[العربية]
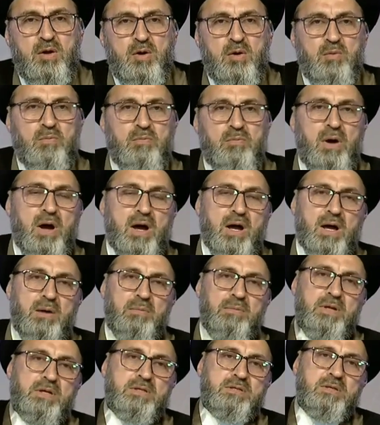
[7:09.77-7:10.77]
ما
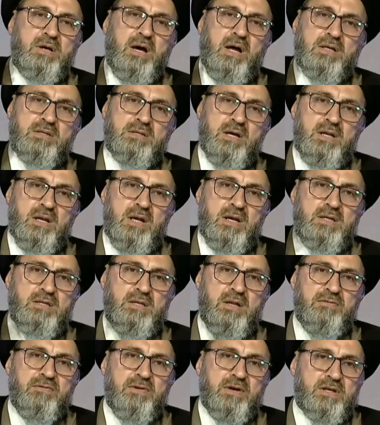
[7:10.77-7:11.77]
قبلت قالت أنا أريد
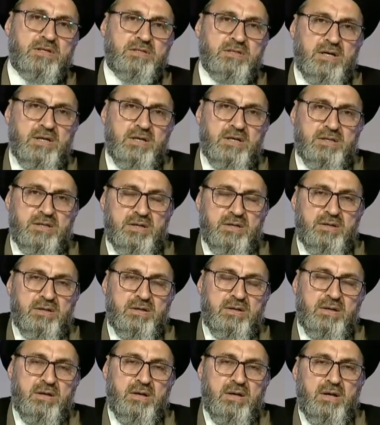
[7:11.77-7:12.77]
الفرس أريده
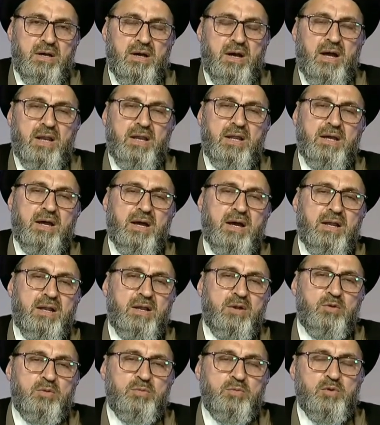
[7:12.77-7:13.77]
على حال
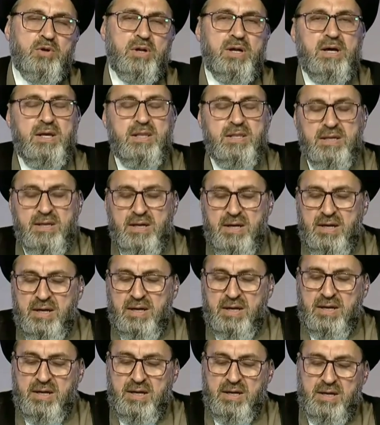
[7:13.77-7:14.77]
الأمور هذه يا
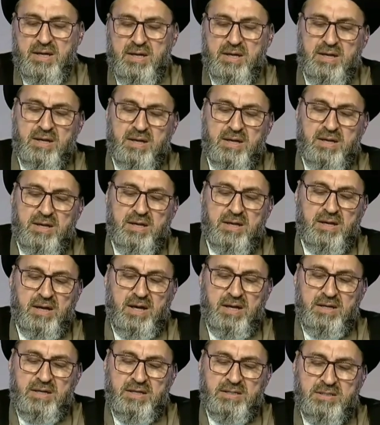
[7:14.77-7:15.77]
أخ آه،
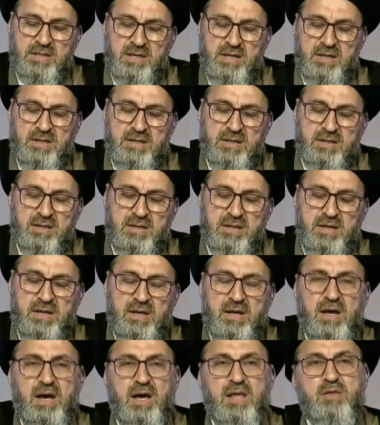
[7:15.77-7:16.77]
علي حسين
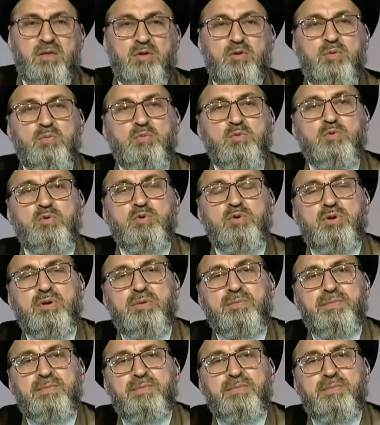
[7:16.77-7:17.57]
هذه الأمور